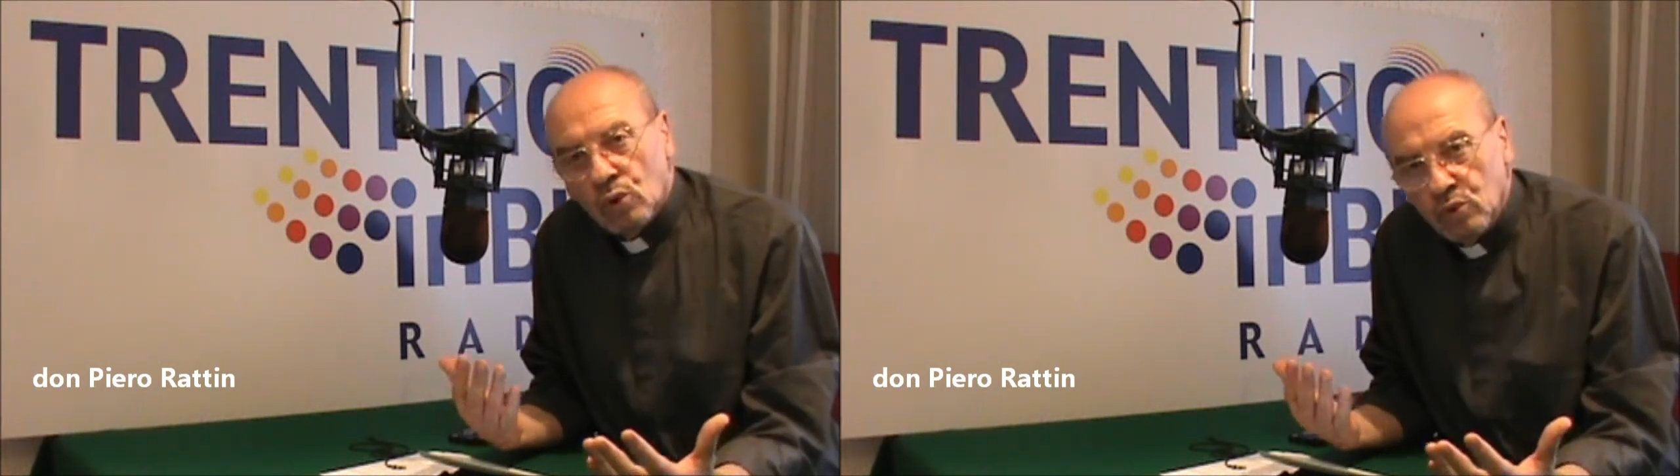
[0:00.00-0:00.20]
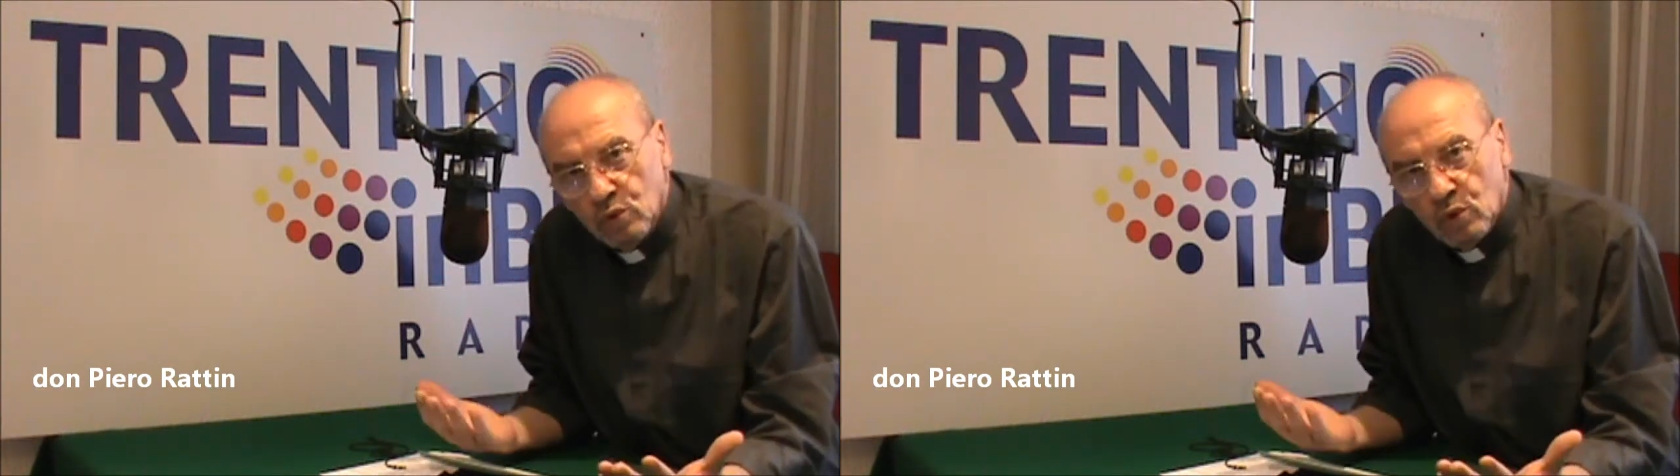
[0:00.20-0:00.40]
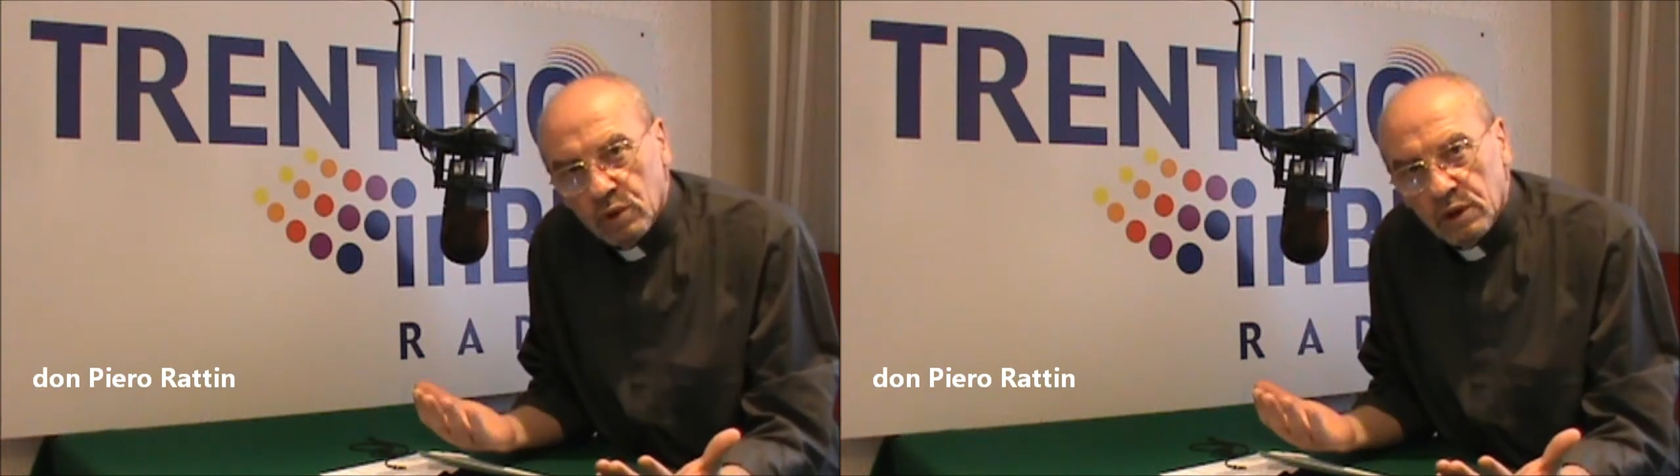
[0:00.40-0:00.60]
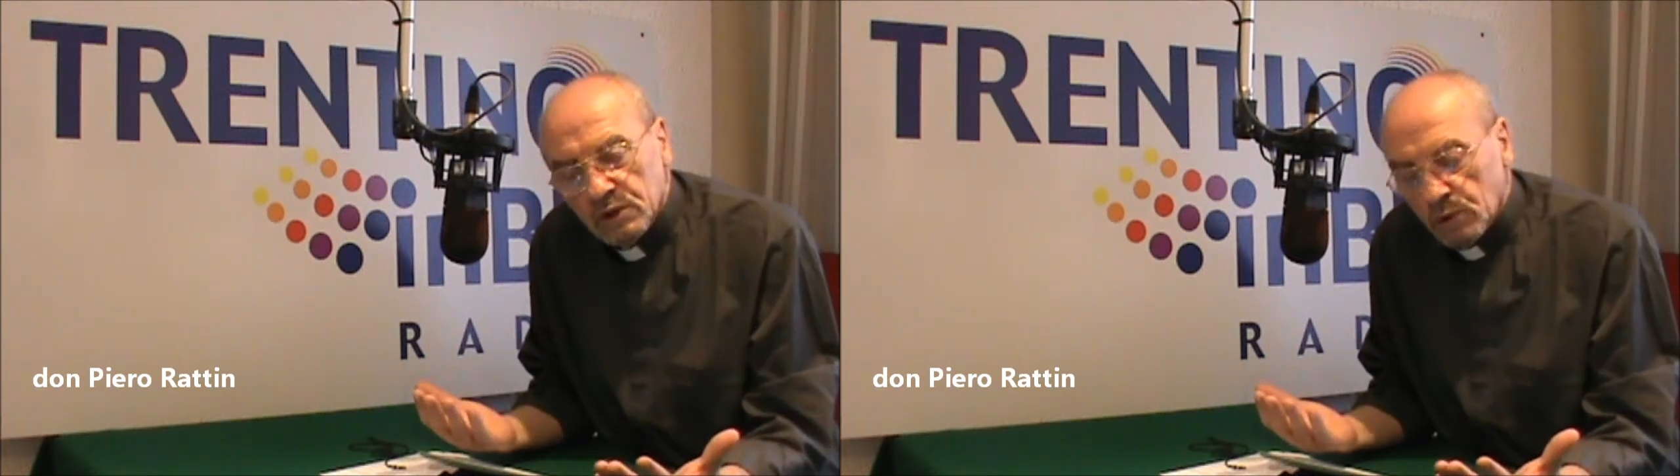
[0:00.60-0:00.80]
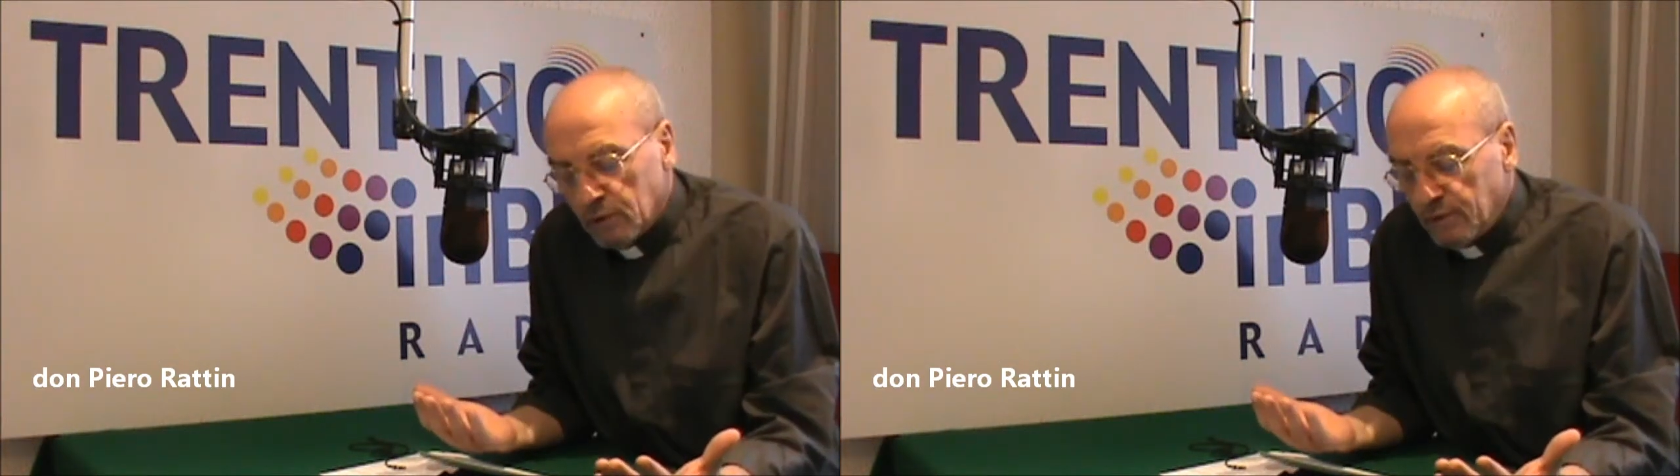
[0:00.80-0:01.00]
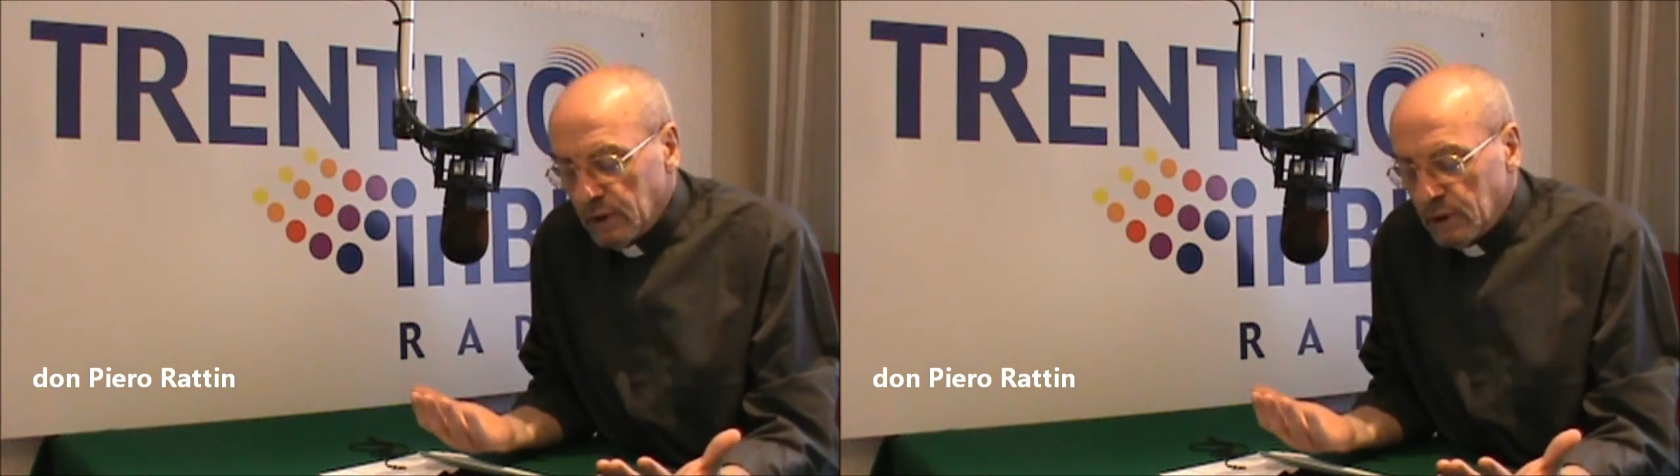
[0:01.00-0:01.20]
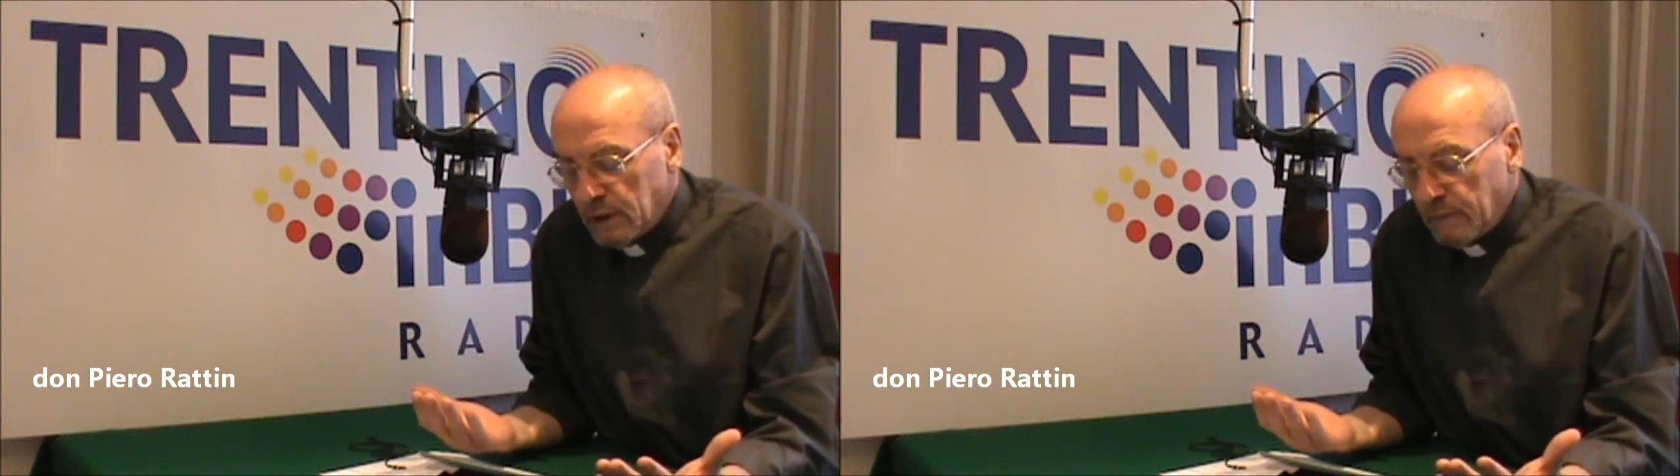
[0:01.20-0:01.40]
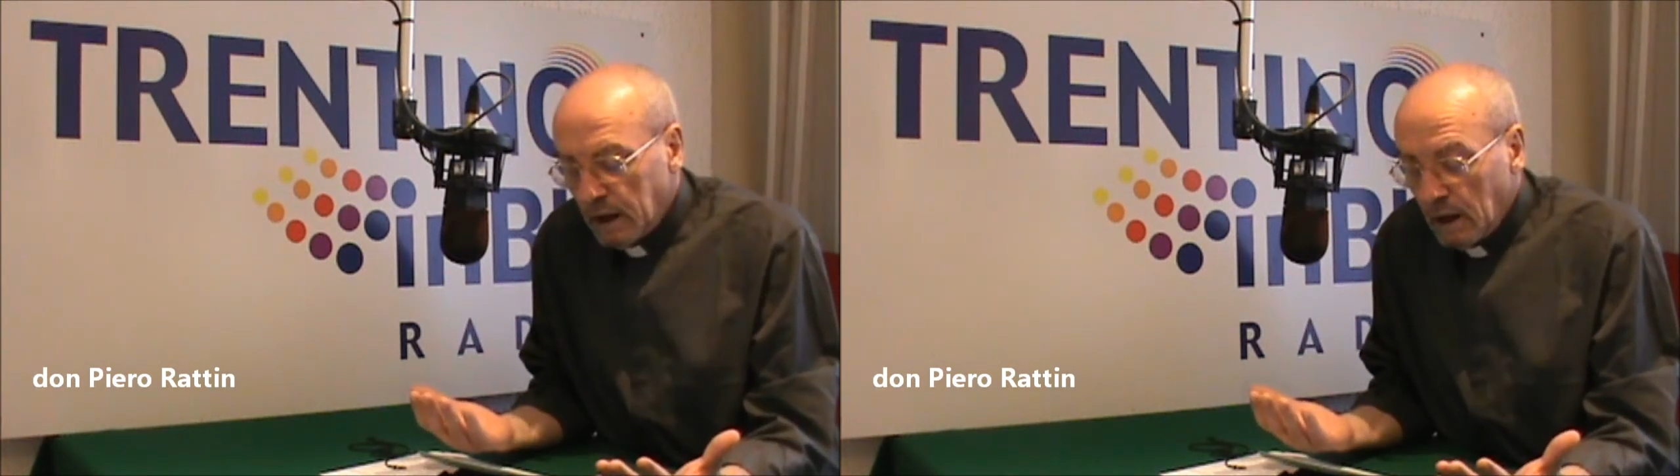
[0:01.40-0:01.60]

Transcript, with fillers: ognuno dei suoi figli.